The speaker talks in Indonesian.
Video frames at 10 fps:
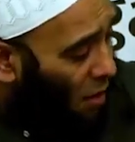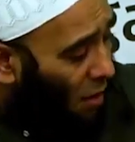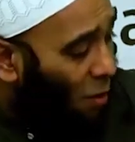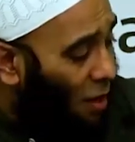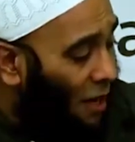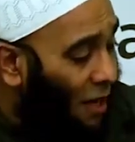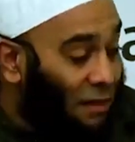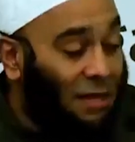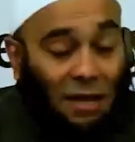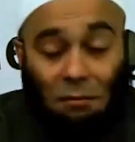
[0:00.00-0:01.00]
Kau udah
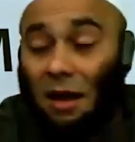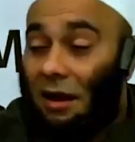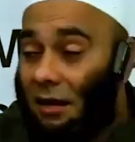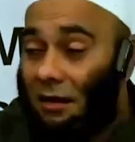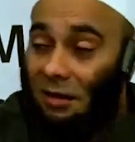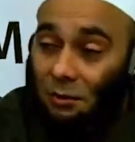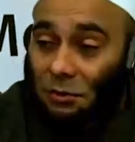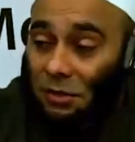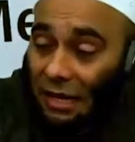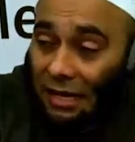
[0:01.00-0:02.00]
ngerti dengan badan kita itu
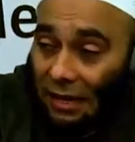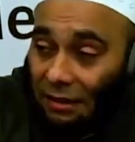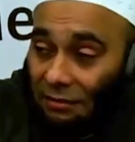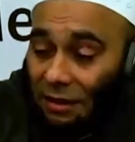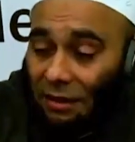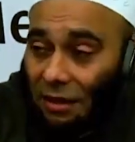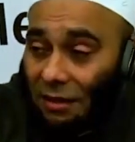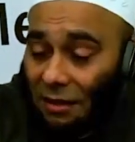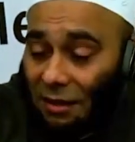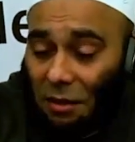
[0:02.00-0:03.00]
buat sekalian ya
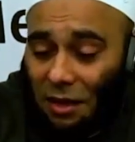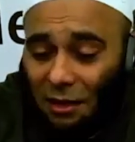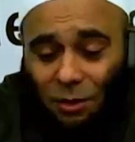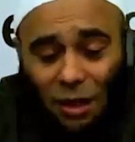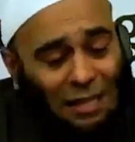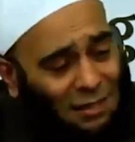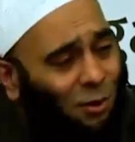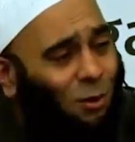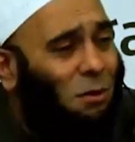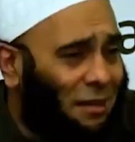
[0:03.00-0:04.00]
ngerti dengan badan kita tuh asik
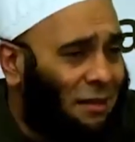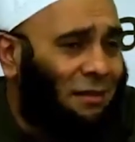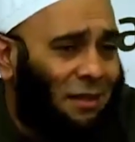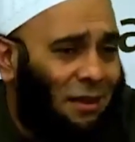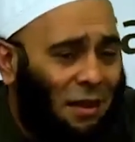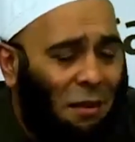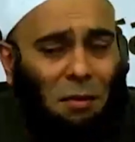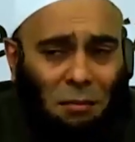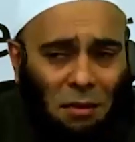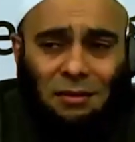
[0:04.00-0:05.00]
ngobatinnya
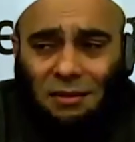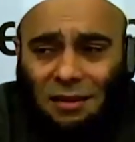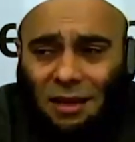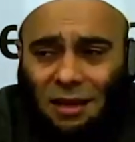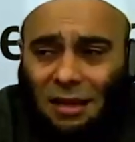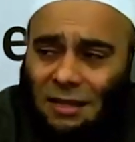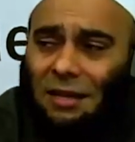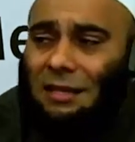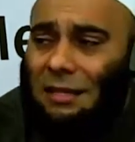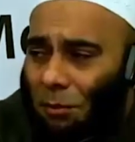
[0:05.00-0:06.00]
gampang banget asal
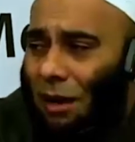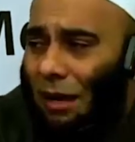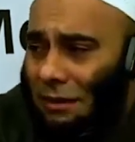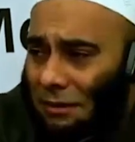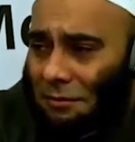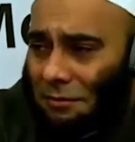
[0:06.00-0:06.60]
ngerti polanya